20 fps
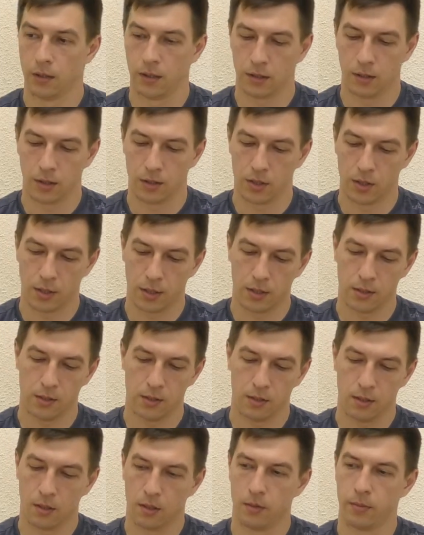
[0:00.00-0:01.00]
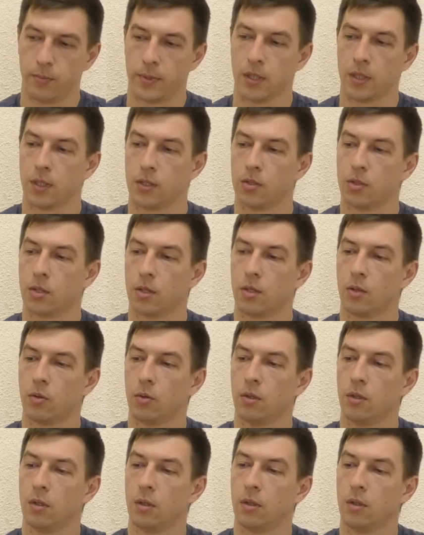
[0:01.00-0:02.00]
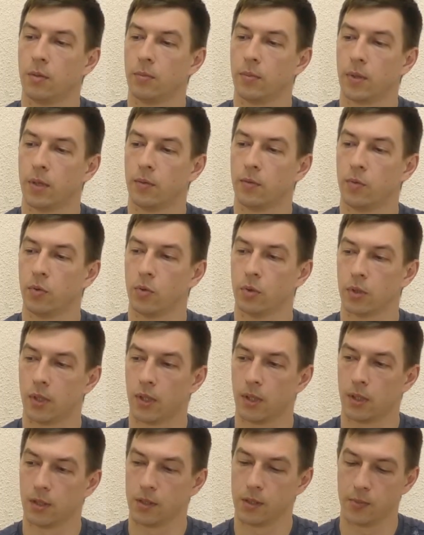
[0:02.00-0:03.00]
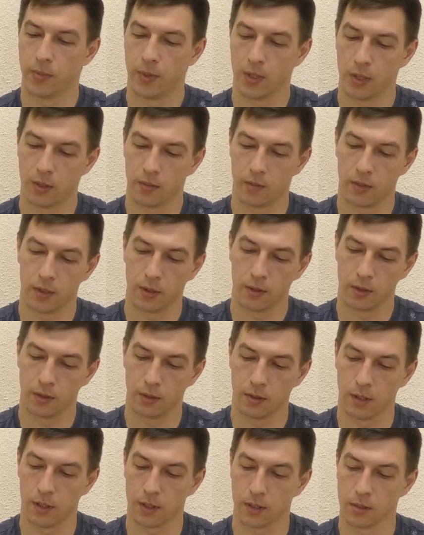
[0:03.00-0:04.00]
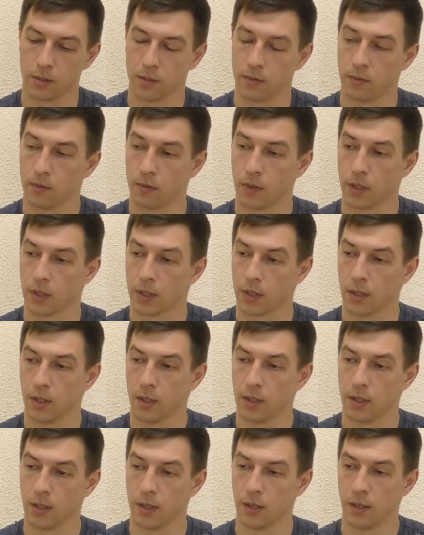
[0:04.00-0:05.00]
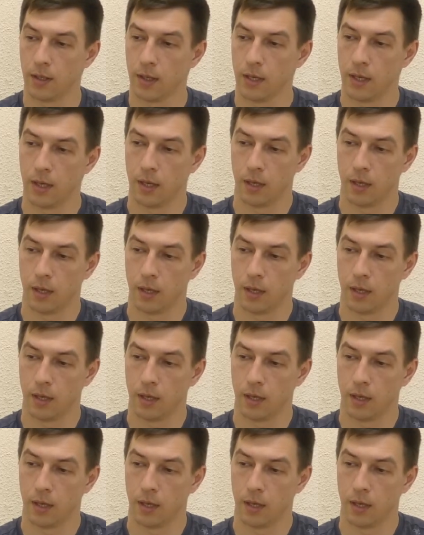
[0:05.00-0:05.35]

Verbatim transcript: Вот эта часть, выполняющая роль плафона из белого глянцевого акрила.